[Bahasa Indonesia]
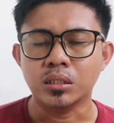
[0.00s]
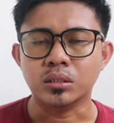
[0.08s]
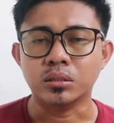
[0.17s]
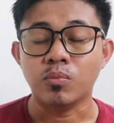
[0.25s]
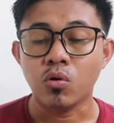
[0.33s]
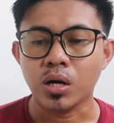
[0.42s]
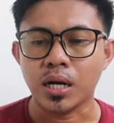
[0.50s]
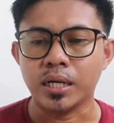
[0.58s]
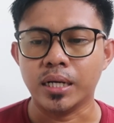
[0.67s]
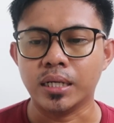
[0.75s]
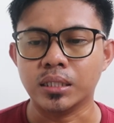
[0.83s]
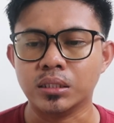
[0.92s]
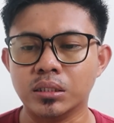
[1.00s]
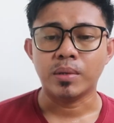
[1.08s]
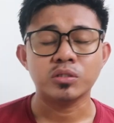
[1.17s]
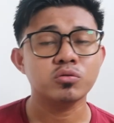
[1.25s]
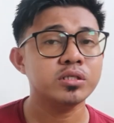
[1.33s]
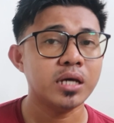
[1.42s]
Mocha dan
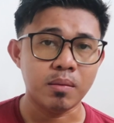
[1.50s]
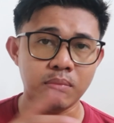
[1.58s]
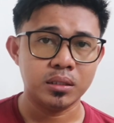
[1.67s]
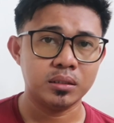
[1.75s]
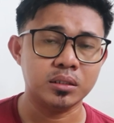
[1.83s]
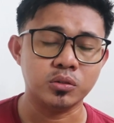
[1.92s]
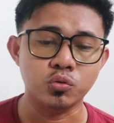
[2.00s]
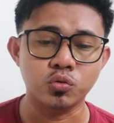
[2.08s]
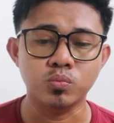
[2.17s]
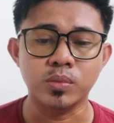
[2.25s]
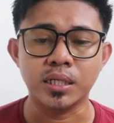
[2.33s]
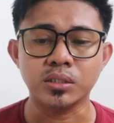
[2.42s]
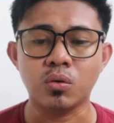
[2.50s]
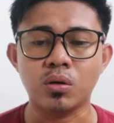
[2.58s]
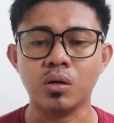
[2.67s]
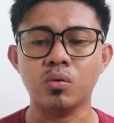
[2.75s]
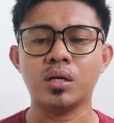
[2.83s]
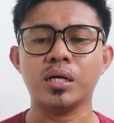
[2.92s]
memasuki abad ke-17
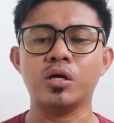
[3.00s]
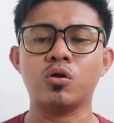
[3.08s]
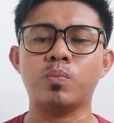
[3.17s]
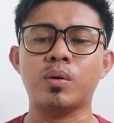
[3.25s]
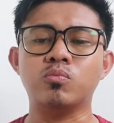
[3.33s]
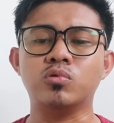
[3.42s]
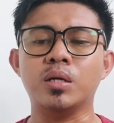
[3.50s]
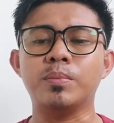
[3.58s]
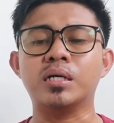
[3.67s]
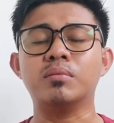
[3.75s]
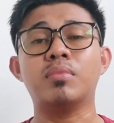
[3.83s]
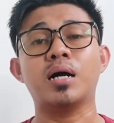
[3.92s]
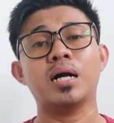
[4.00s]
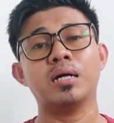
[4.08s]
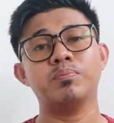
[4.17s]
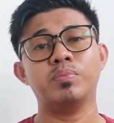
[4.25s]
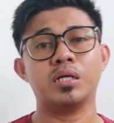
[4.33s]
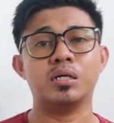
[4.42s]
orang-orang Eropa mulai
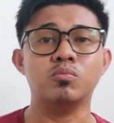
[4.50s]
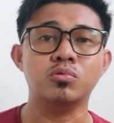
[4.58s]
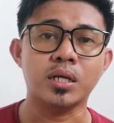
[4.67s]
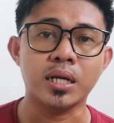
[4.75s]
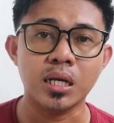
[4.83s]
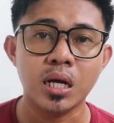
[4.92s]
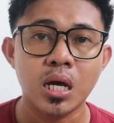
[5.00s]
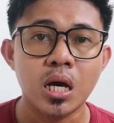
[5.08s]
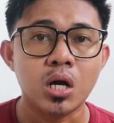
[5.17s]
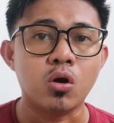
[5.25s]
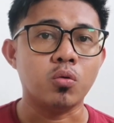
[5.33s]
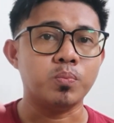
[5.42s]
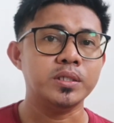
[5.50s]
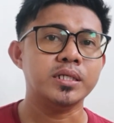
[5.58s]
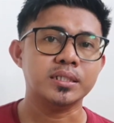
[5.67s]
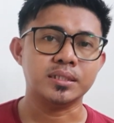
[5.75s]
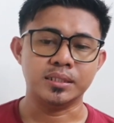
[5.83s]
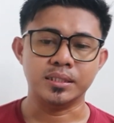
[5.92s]
mengembangkan perkebunan
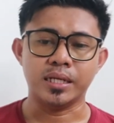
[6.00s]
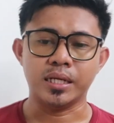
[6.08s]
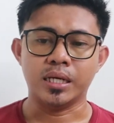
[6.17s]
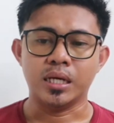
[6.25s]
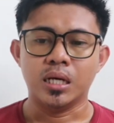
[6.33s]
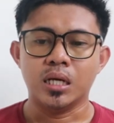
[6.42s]
kopinya sendiri